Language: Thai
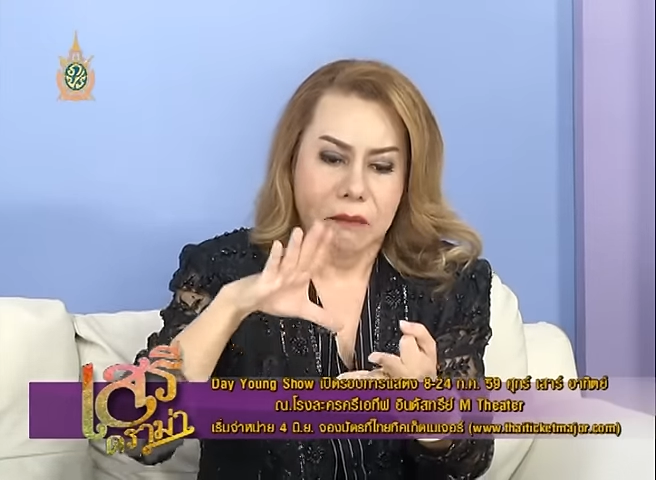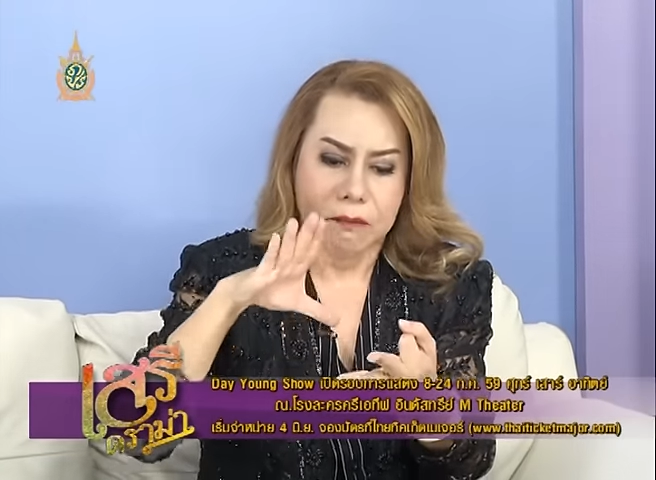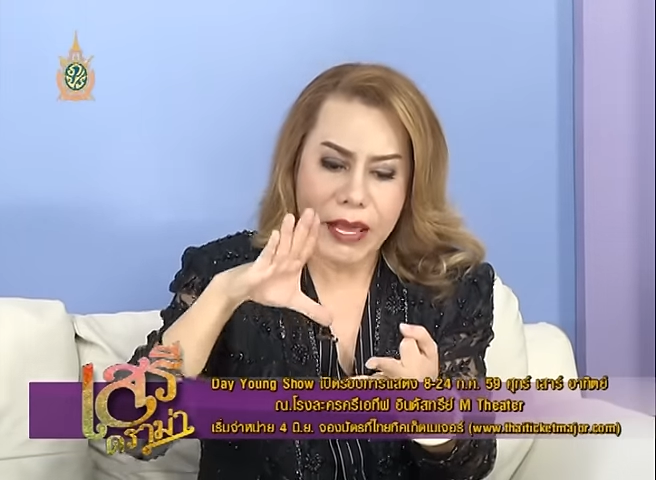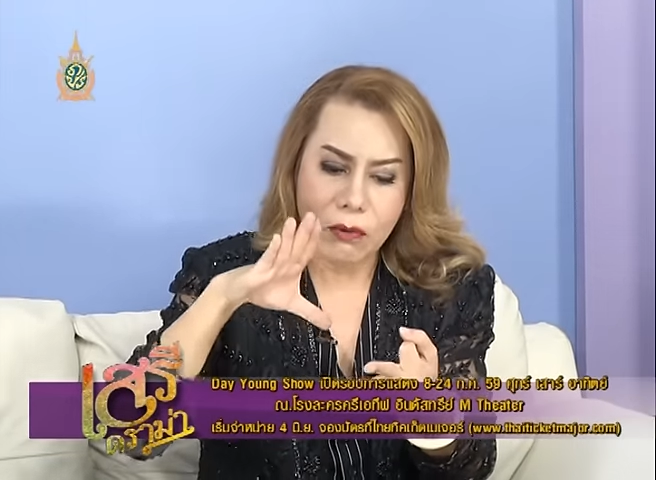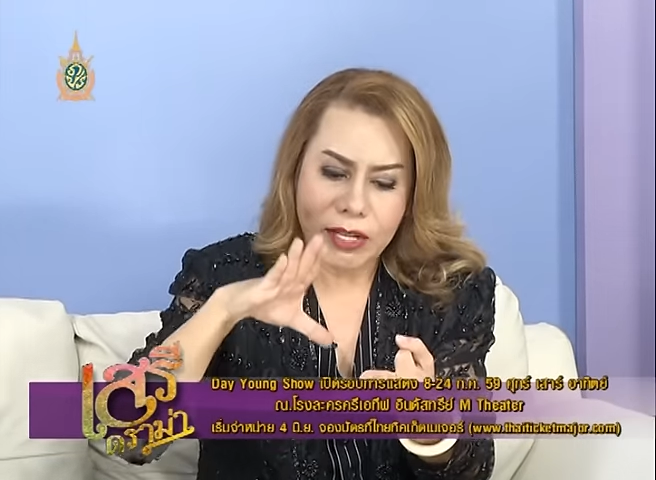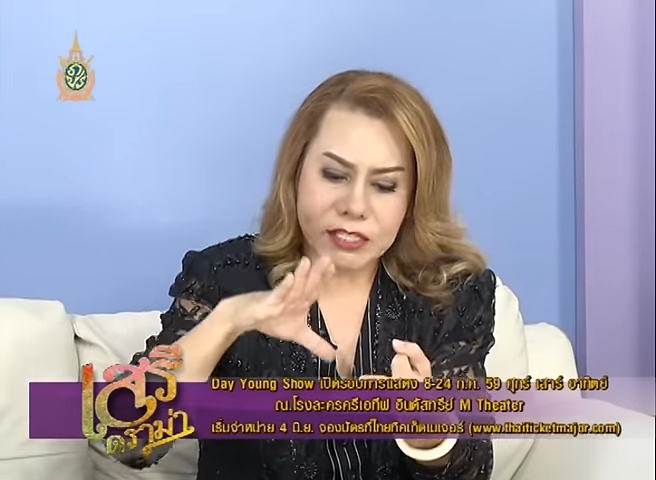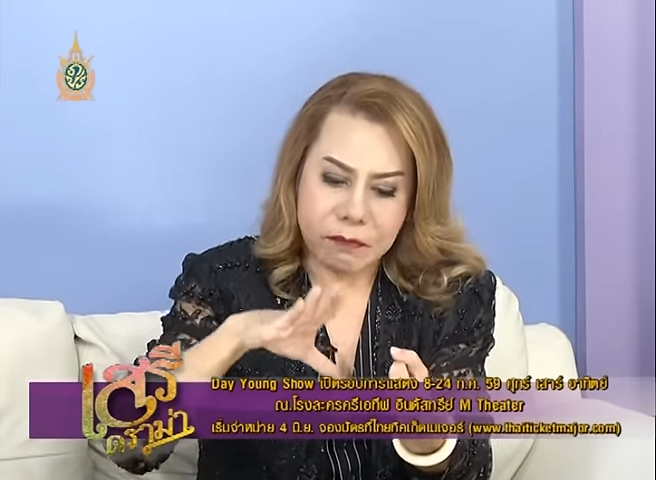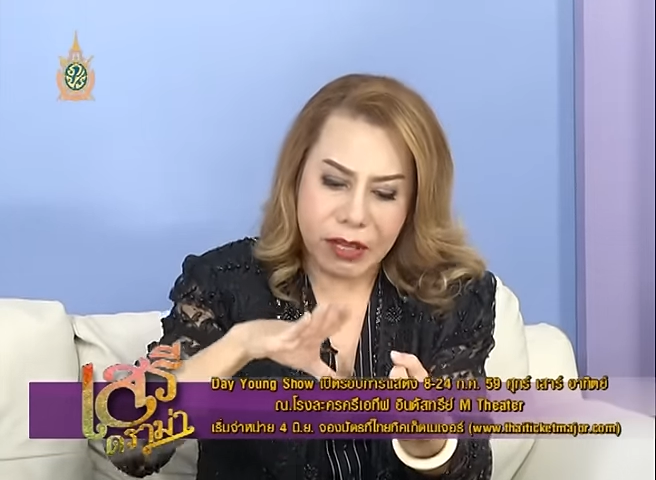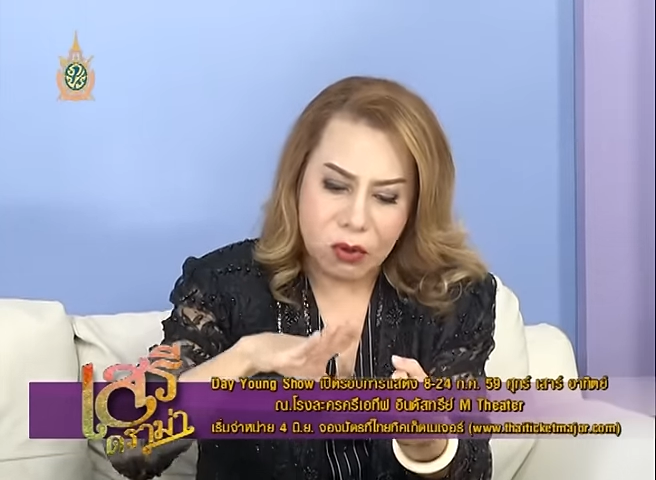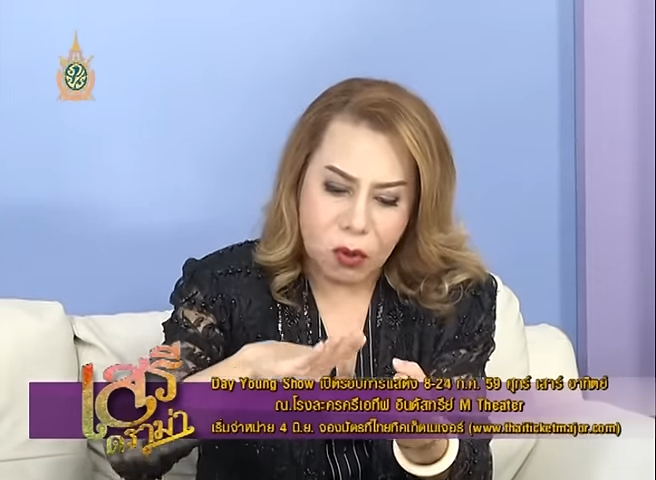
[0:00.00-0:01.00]
ไม่ว่าจะ
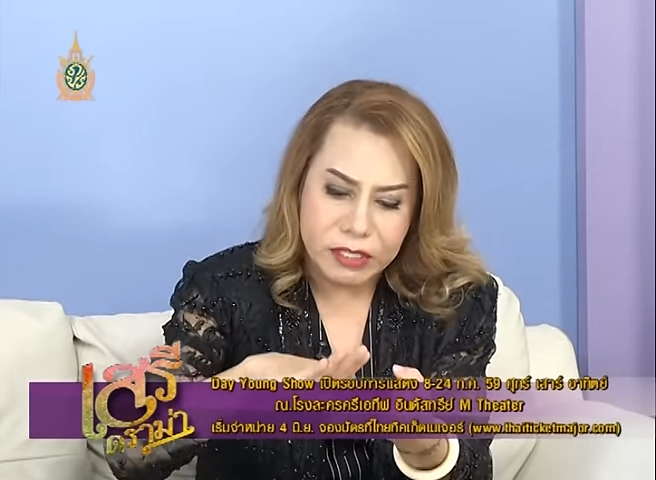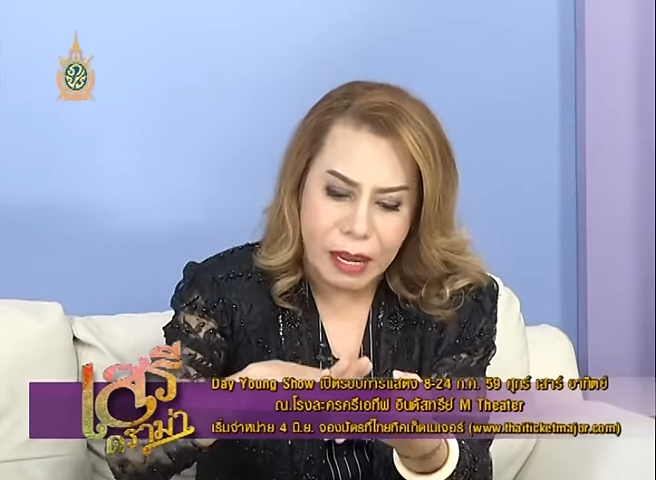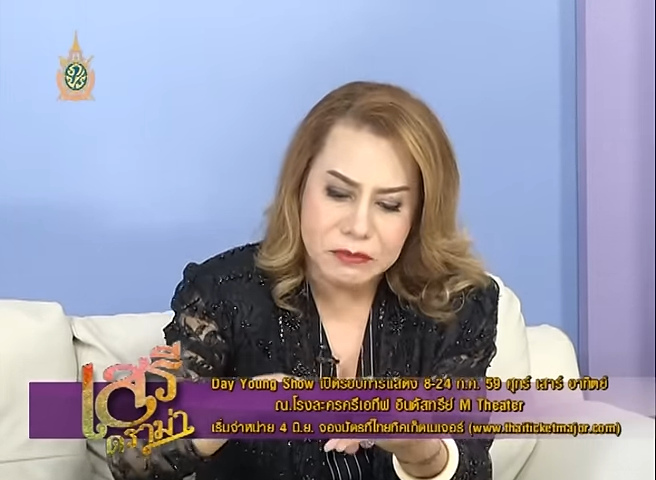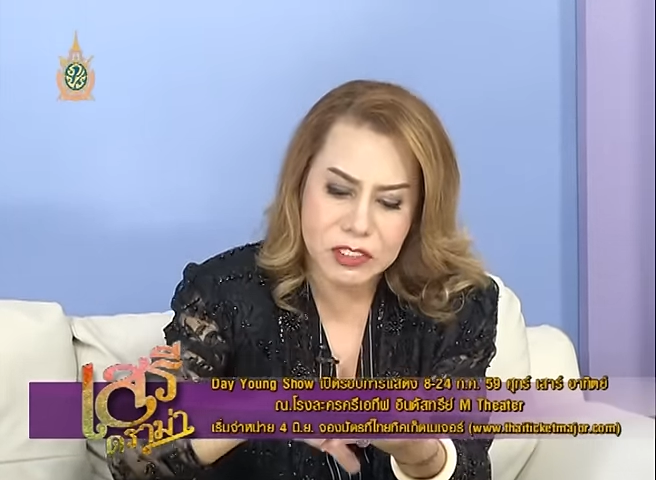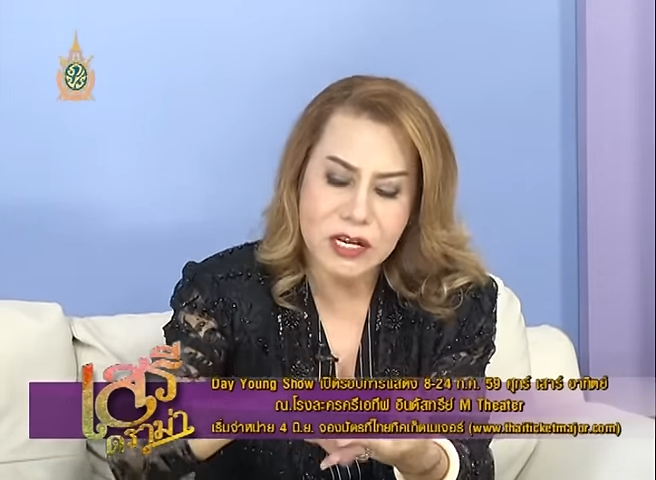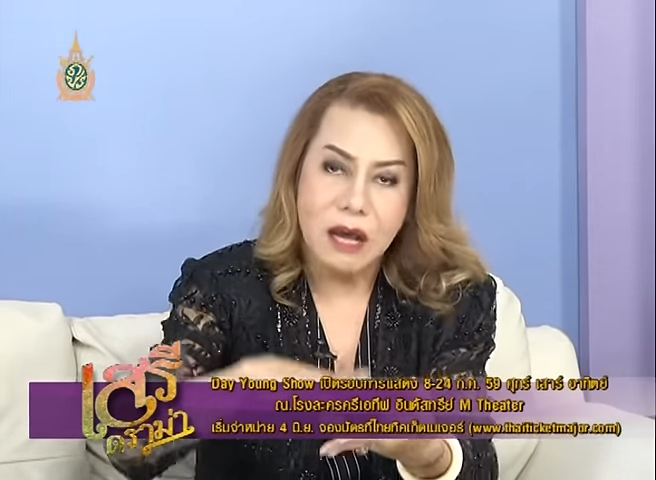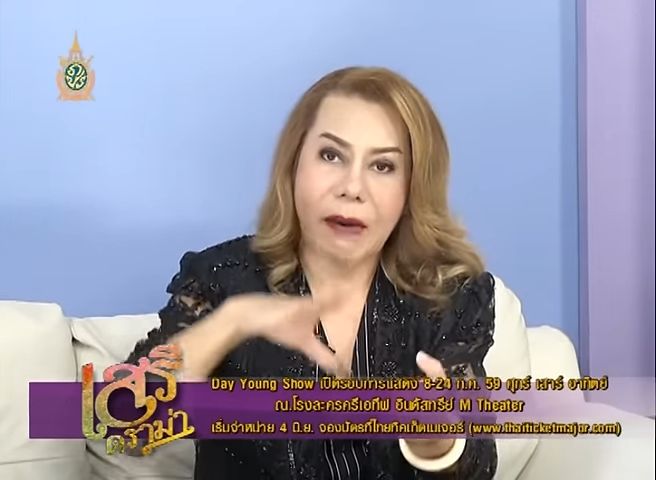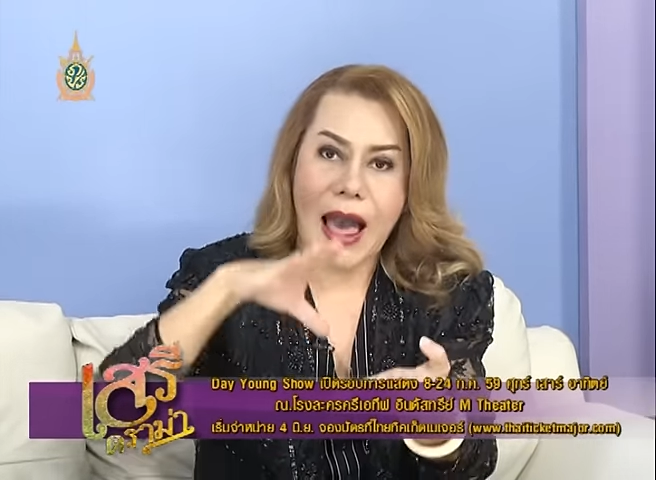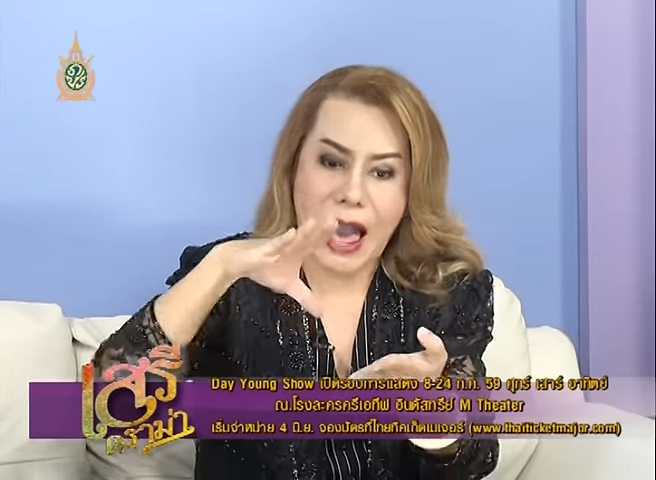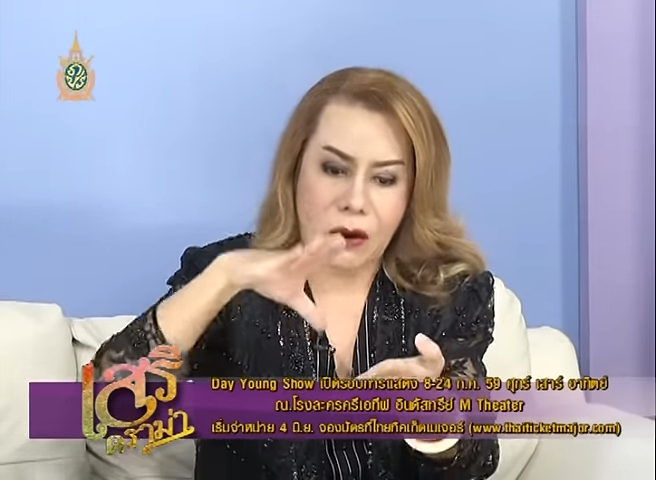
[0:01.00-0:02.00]
เป็นคนทำเสื้อ
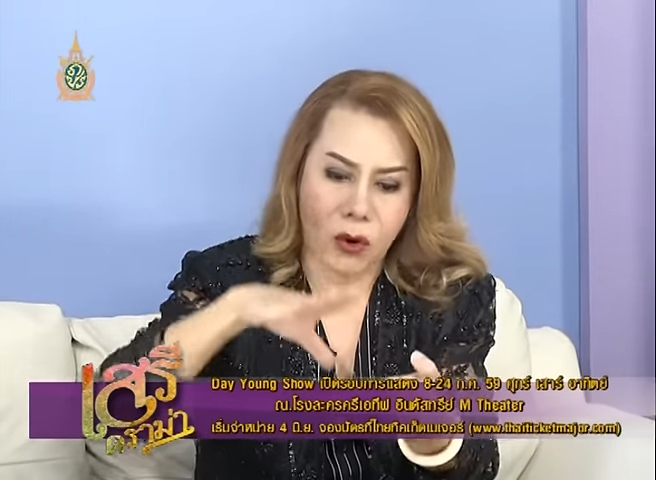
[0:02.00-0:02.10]
ผ้าคน